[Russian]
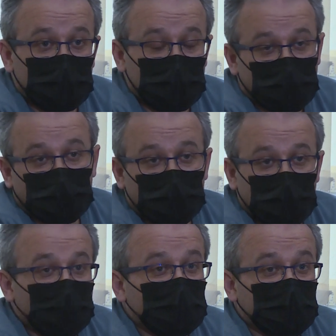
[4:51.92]
чужой
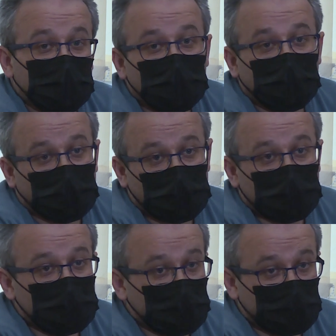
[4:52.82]
человек. Это,
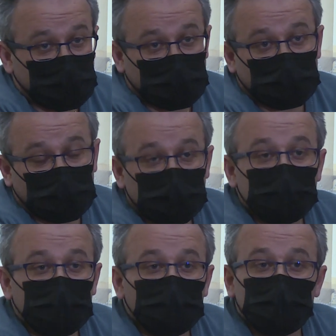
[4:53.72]
конечно же,
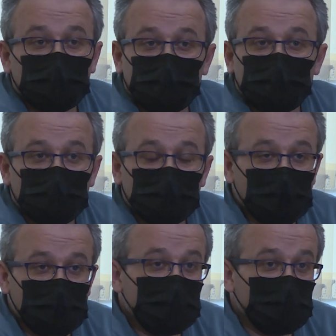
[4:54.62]

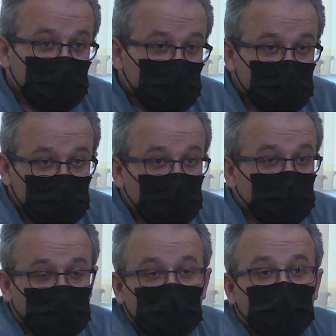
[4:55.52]
достаточно
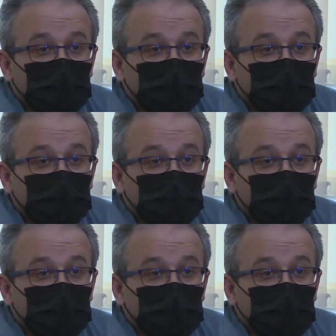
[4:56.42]
тяжело.